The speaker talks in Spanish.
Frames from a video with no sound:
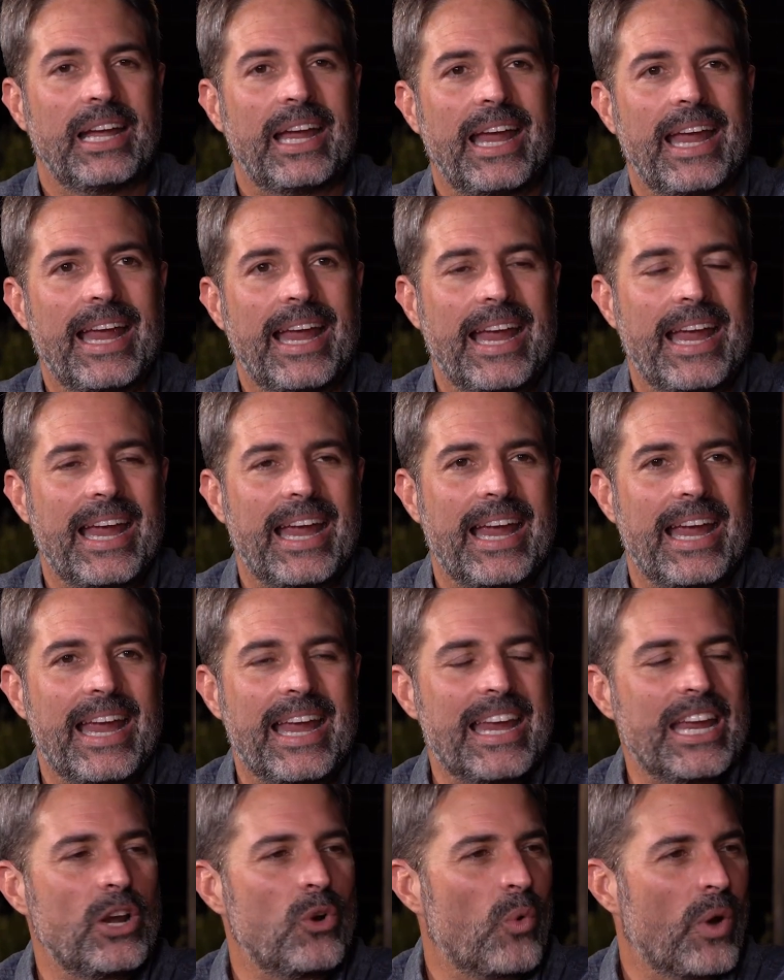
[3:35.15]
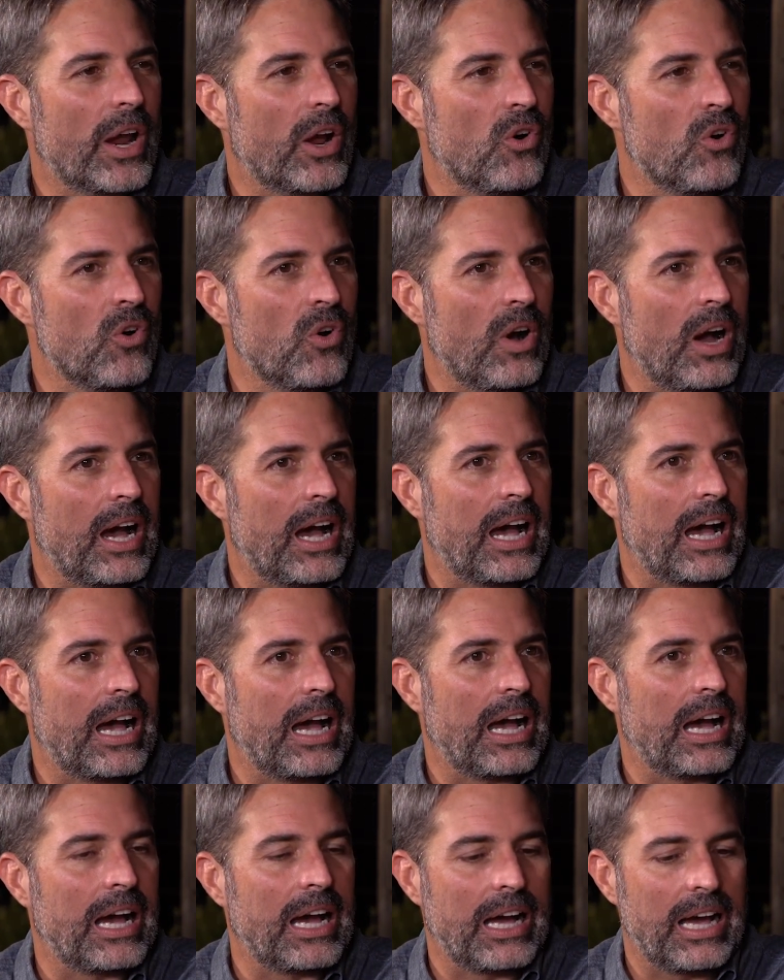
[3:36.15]
Eh, y luego
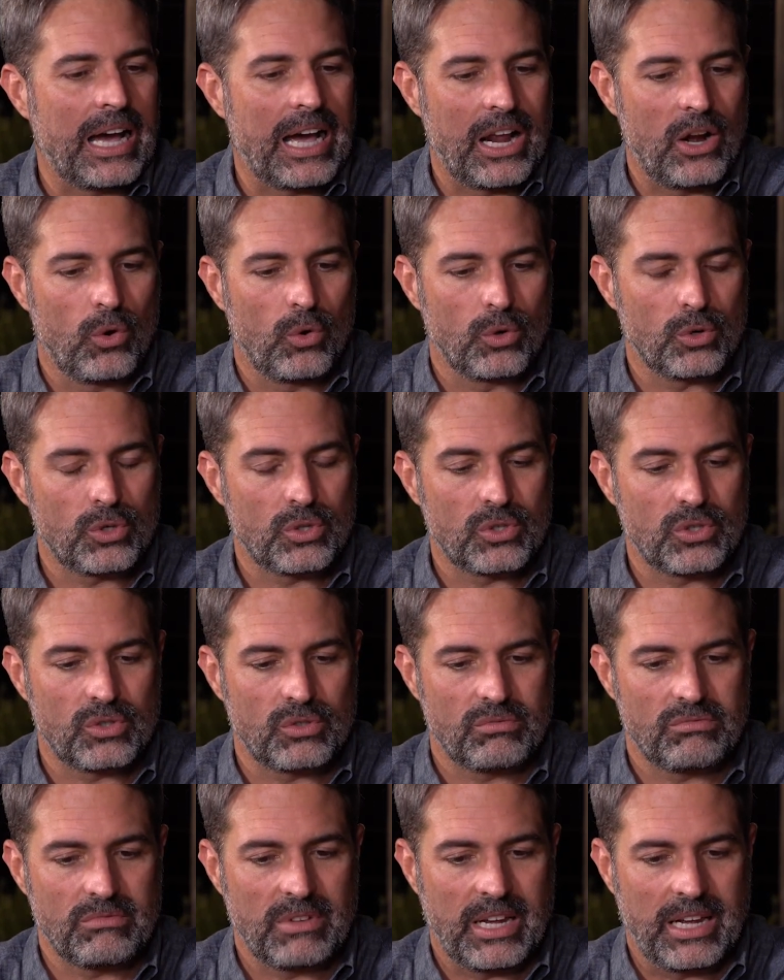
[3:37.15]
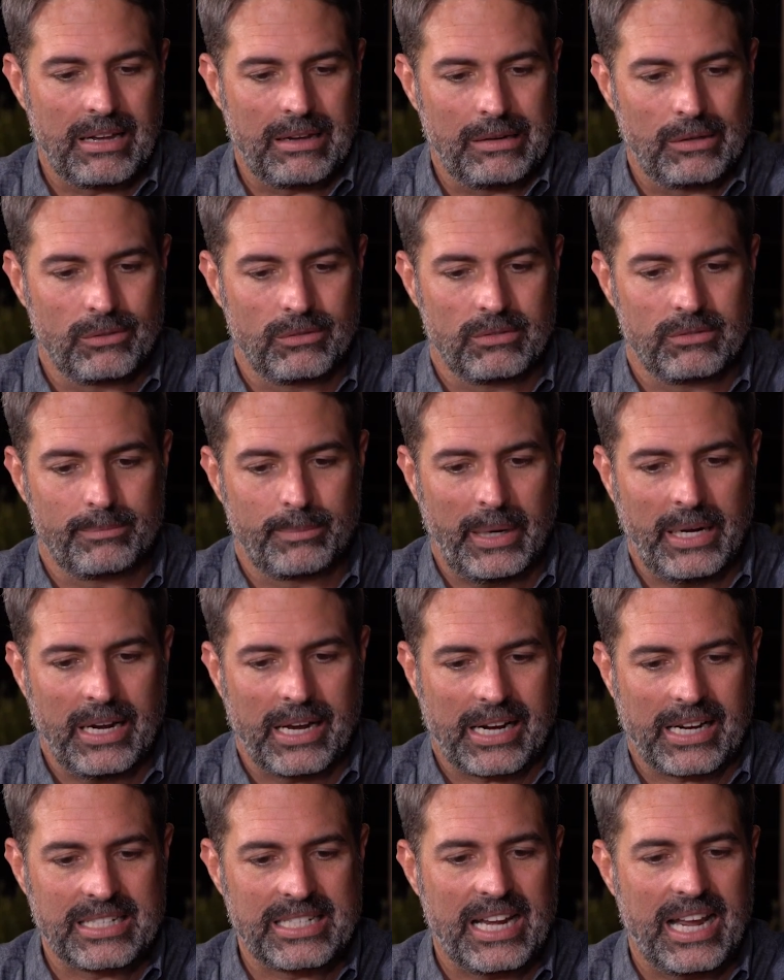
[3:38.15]
a, los, a los pues,
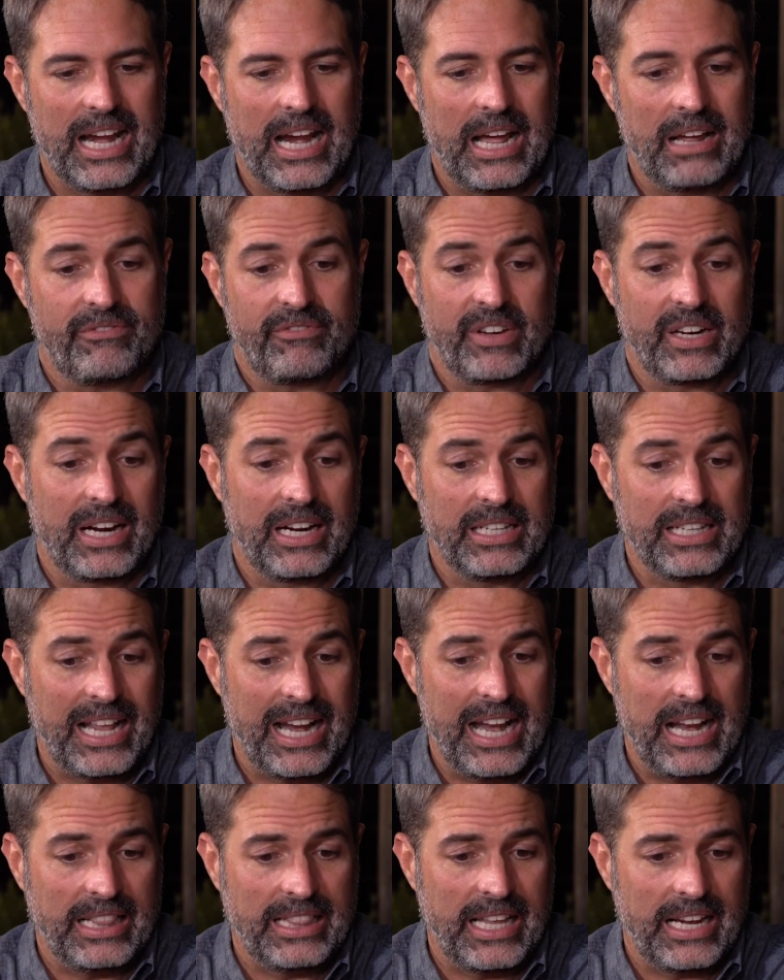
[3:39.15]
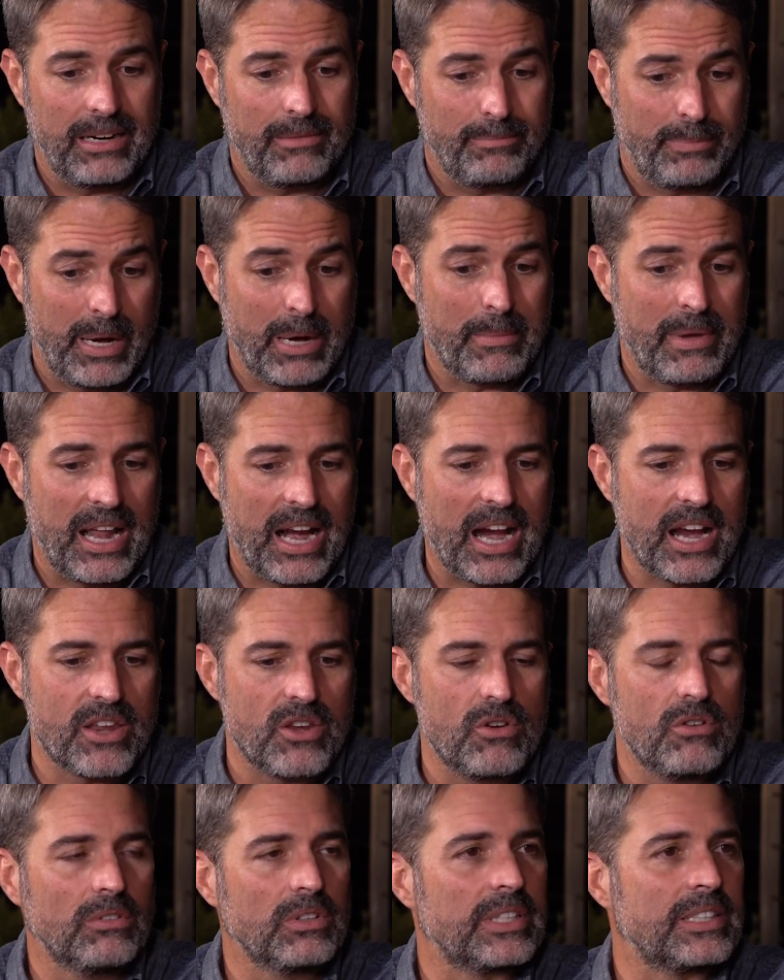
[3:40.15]
a casi al final del, primer
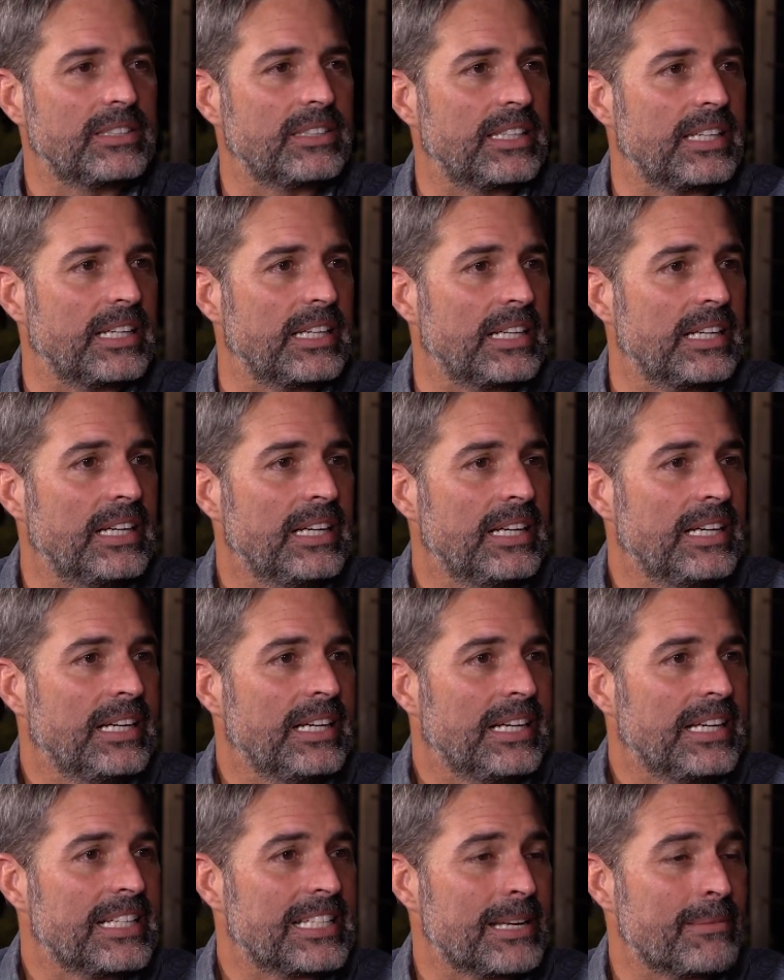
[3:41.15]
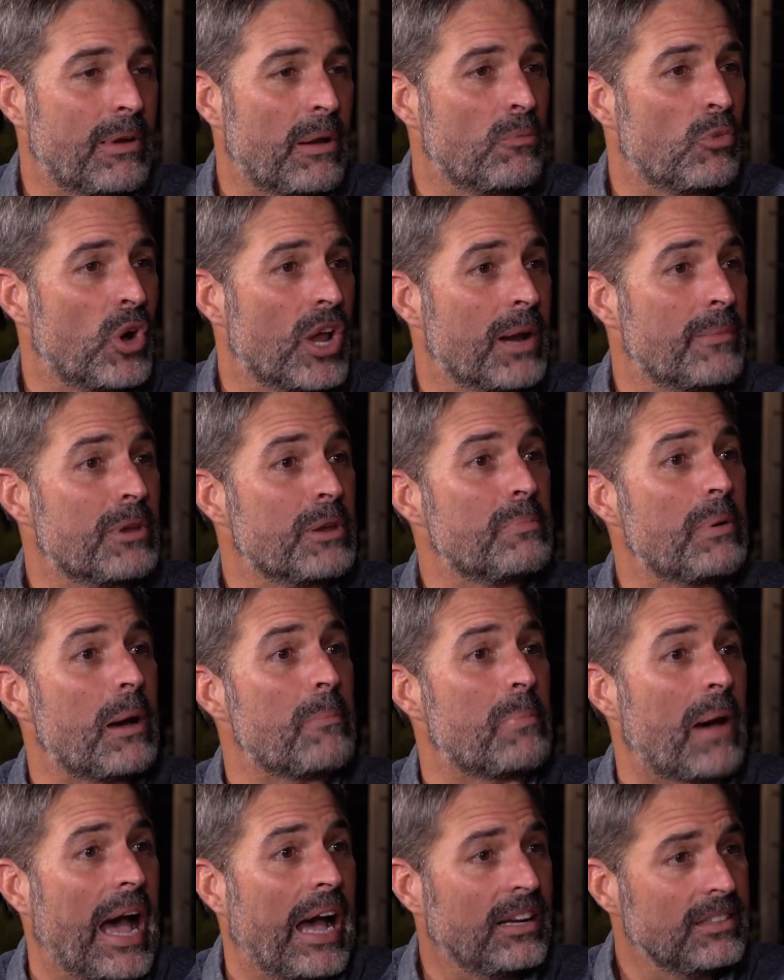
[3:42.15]
año, este, se me muere mi
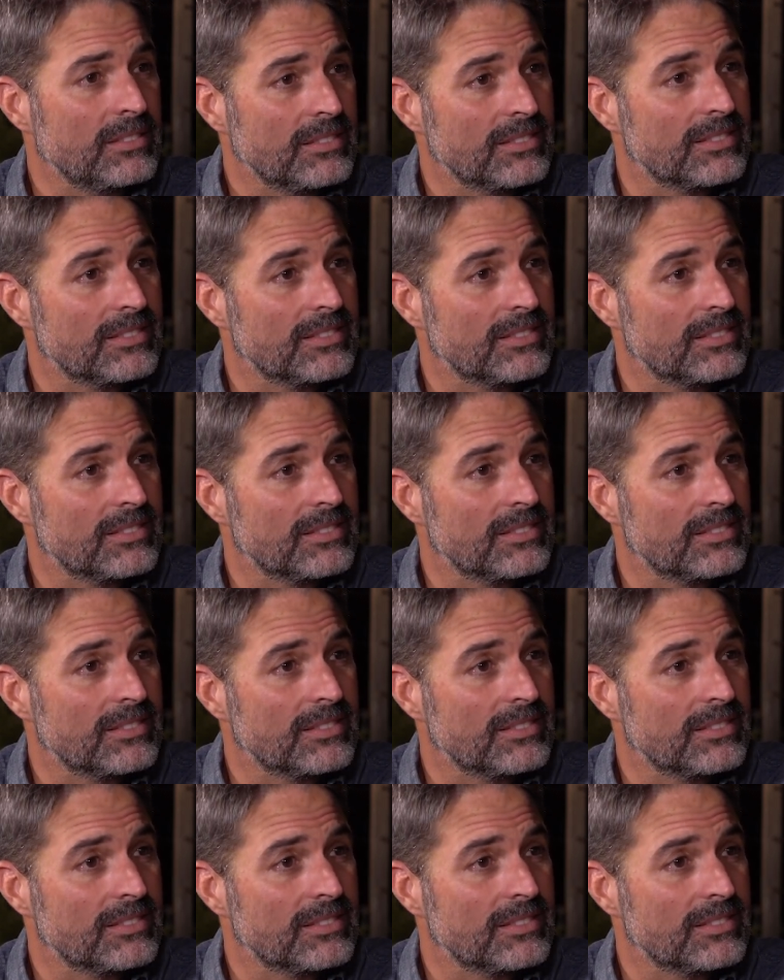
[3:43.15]
papá,